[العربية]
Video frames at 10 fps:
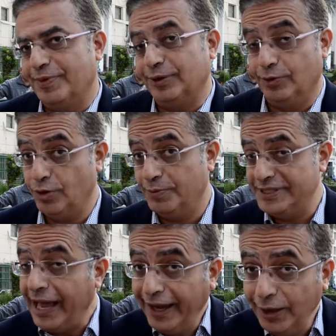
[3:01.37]
برضو ليهم
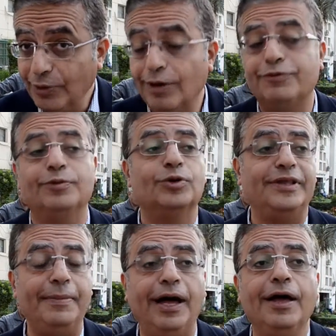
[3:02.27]
مساحه حلوه قوي في
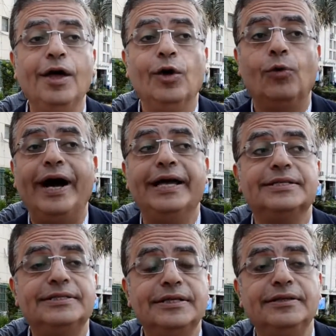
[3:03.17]
المجتمع
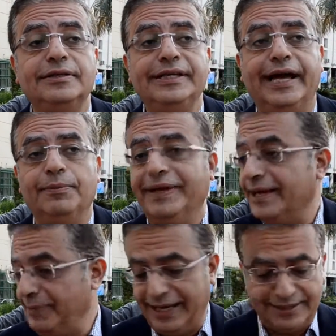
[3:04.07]
وعايزين يعني
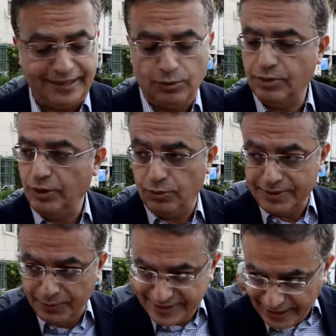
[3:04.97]
بالعكس لو لو
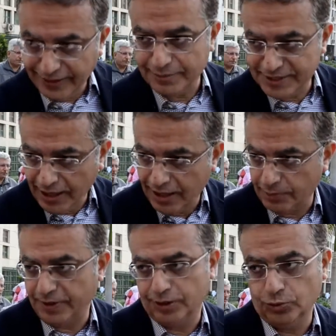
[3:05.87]
وسعنا مساحه
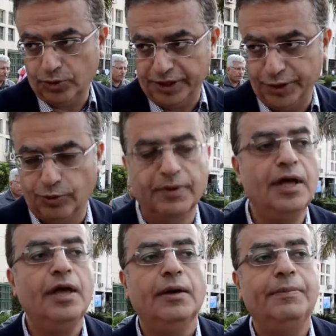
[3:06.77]
اكبر نور ليهم
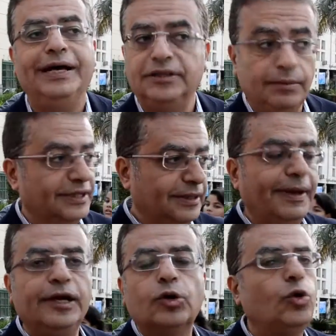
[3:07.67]
مع احترامنا
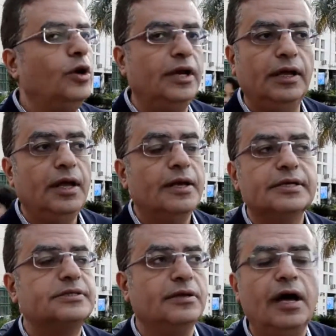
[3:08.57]
طبعا لكل
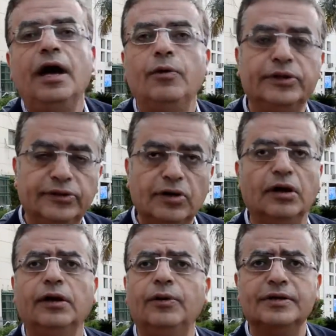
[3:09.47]
الصناعه
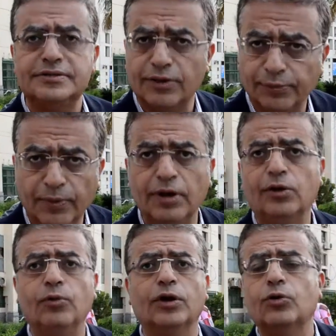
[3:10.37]
والتجاره
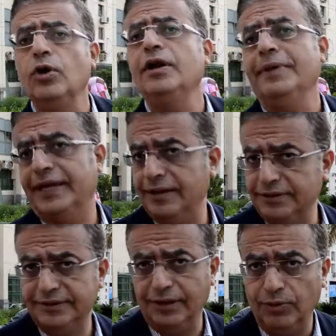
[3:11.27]
والاستثمار وكل
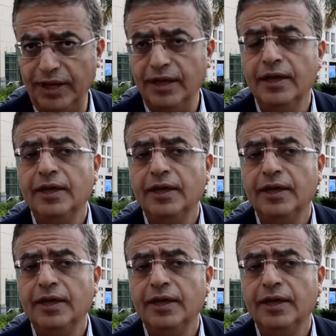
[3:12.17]
مجالات الدوله